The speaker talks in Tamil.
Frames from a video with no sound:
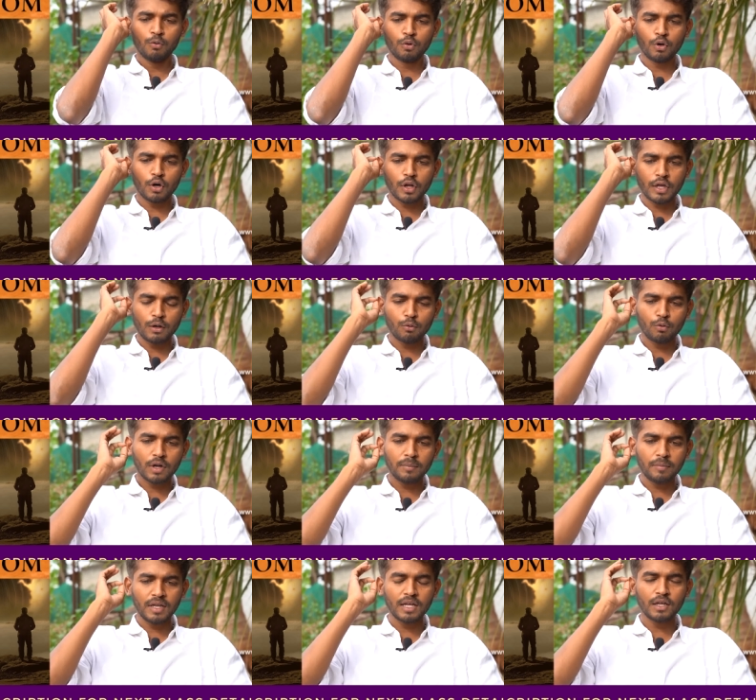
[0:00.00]
உங்களுடைய
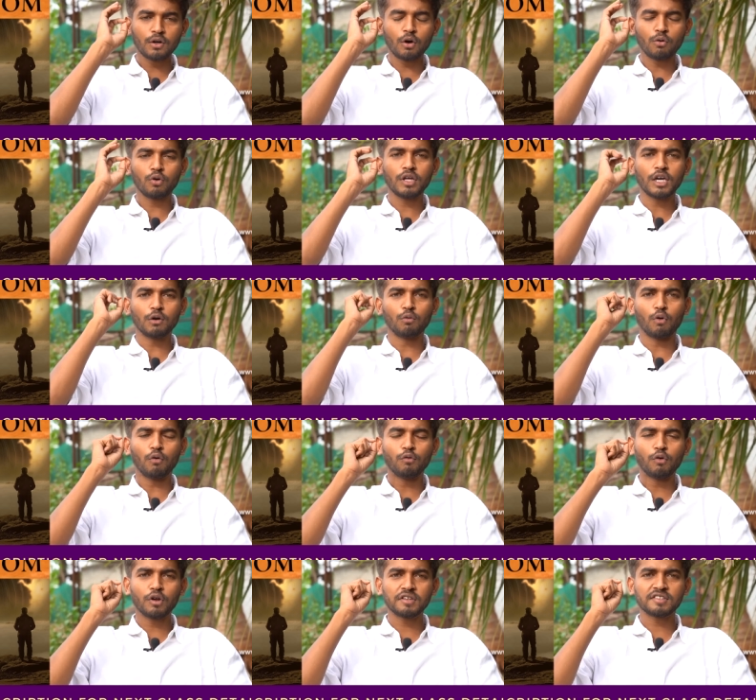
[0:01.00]
உடம்பில் இருக்கக்கூடிய
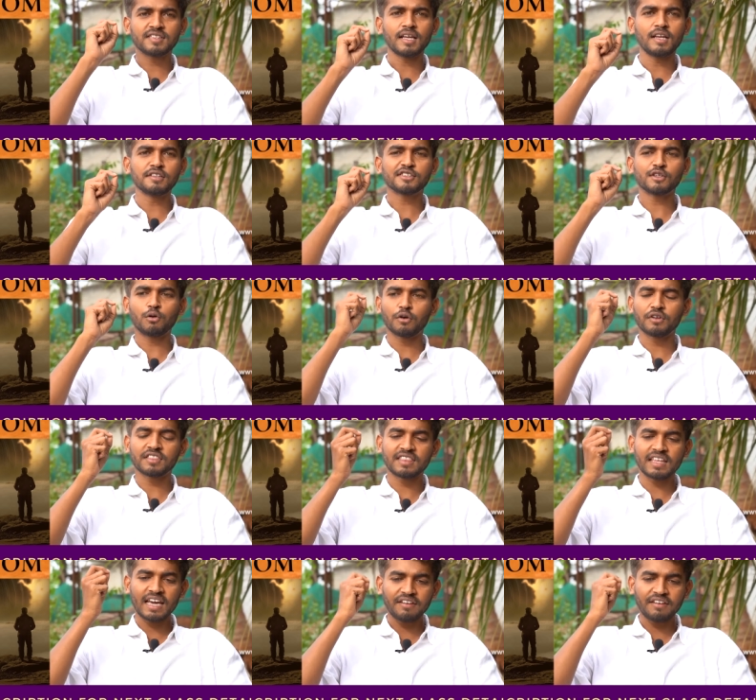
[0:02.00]
ஒவ்வொரு செல்ஸும் ஒரு